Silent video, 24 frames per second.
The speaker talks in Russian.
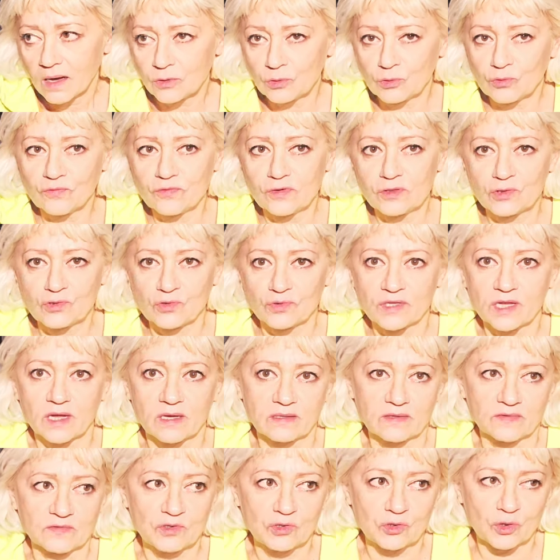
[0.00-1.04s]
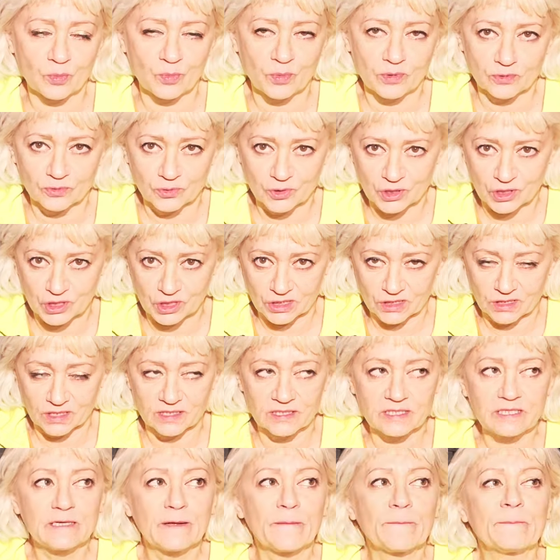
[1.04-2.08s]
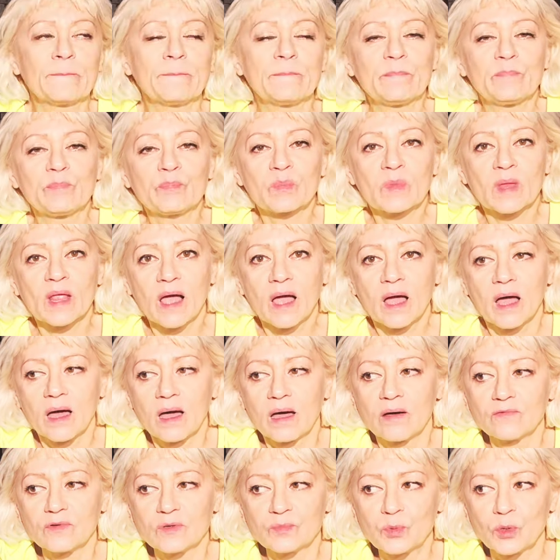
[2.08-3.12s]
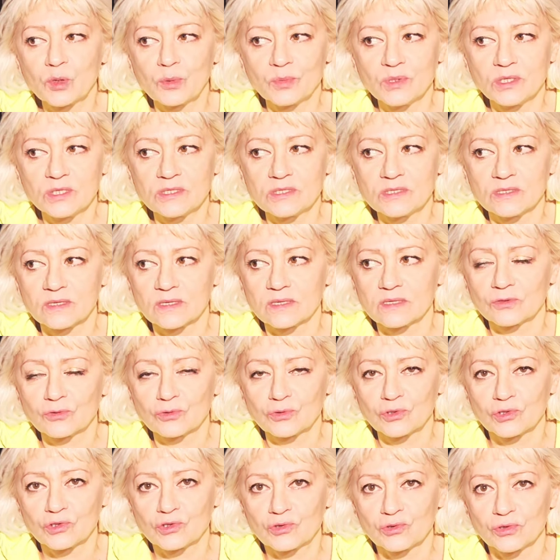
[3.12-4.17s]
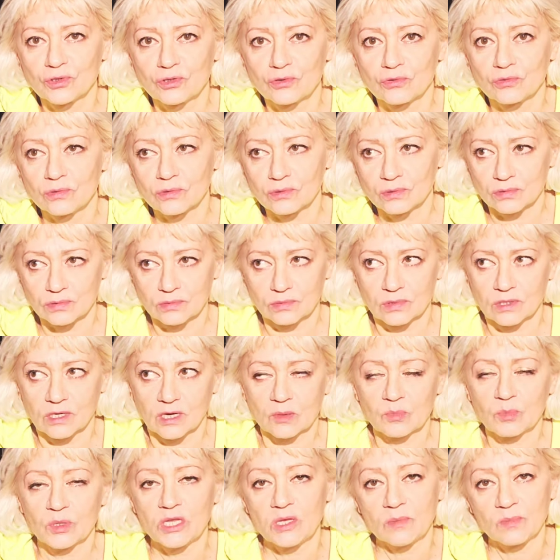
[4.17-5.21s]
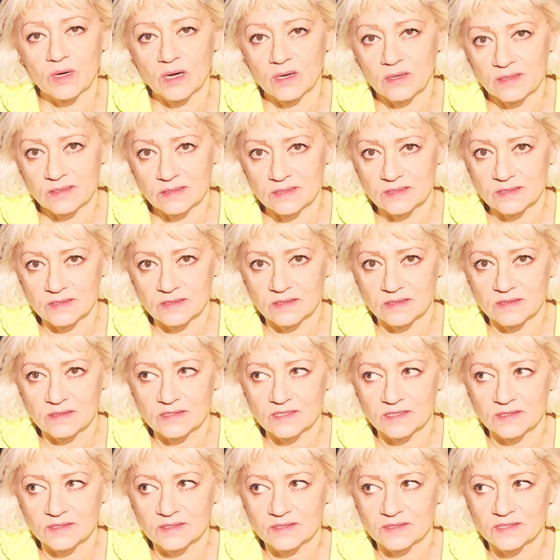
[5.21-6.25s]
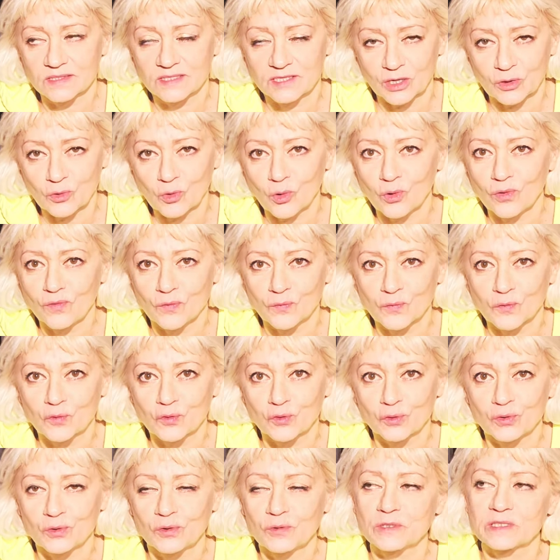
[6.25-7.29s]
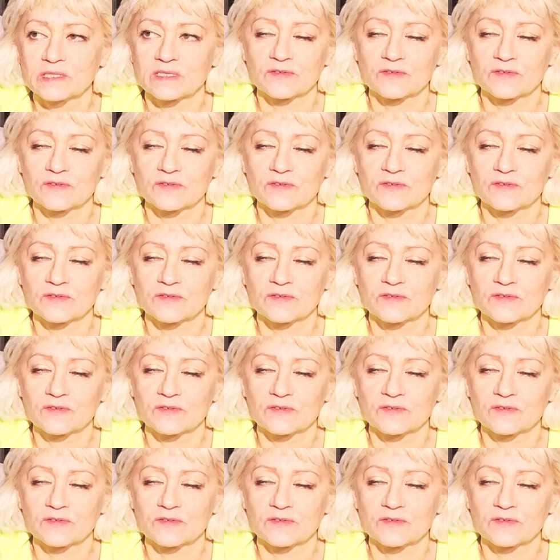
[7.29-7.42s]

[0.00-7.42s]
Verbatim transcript: Ну, в результате все получилось. А вы помните эту историю, как мы не могли сделать э, страховку,